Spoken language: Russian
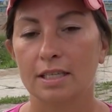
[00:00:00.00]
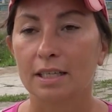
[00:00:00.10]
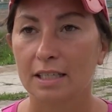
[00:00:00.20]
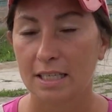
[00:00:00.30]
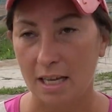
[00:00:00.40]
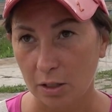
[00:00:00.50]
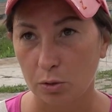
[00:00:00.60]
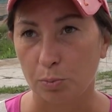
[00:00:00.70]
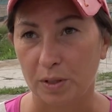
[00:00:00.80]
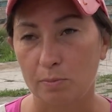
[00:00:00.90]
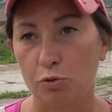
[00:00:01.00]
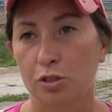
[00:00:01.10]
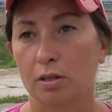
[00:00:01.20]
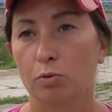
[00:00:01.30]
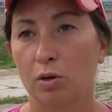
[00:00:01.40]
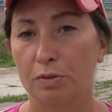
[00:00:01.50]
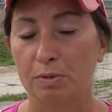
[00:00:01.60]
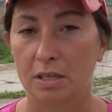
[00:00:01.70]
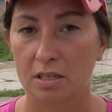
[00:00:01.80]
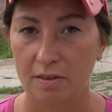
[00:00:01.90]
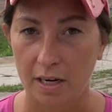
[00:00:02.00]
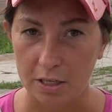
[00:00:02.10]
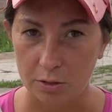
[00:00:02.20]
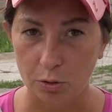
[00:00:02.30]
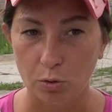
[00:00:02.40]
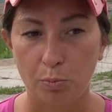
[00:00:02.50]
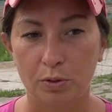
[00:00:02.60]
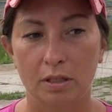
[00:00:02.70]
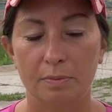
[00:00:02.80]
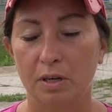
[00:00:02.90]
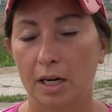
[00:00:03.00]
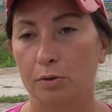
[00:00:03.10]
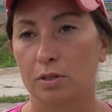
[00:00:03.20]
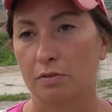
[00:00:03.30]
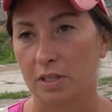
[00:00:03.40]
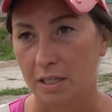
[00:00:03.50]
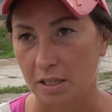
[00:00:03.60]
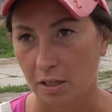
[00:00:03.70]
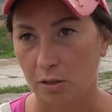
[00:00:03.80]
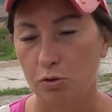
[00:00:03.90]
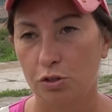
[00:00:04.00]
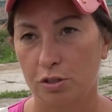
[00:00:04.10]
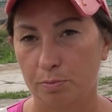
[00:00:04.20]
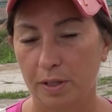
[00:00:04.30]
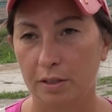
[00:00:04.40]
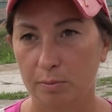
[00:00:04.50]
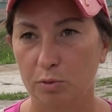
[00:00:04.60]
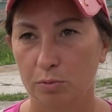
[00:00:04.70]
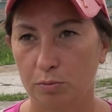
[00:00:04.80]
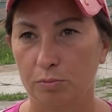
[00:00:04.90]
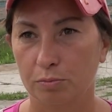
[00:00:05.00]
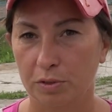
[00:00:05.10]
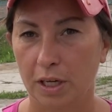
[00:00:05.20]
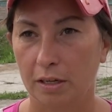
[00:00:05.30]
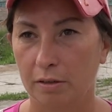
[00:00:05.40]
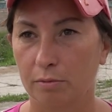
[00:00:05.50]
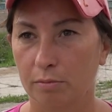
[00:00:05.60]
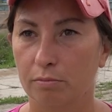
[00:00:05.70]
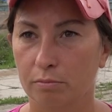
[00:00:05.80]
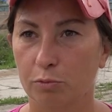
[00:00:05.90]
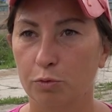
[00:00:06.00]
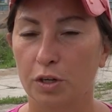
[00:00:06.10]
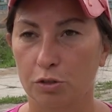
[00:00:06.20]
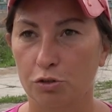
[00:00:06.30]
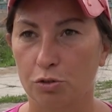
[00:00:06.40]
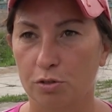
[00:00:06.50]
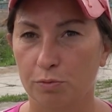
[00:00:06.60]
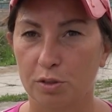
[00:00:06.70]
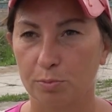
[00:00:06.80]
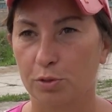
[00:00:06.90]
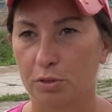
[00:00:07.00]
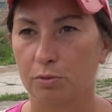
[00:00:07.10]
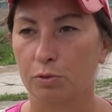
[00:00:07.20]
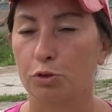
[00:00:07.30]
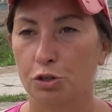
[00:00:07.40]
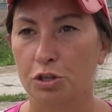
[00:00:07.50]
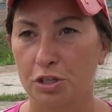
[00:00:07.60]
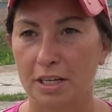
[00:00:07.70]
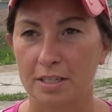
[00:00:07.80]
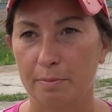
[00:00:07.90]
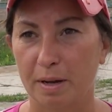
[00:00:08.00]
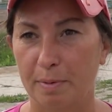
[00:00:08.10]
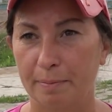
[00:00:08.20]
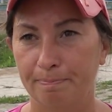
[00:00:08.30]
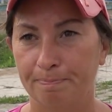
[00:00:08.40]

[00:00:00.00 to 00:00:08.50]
от старта к старту, потому что уровень мастерства растет, опыта набираются и всадники, и лошади, поэтому я уверена, что сегодня будет очень интересная борьба.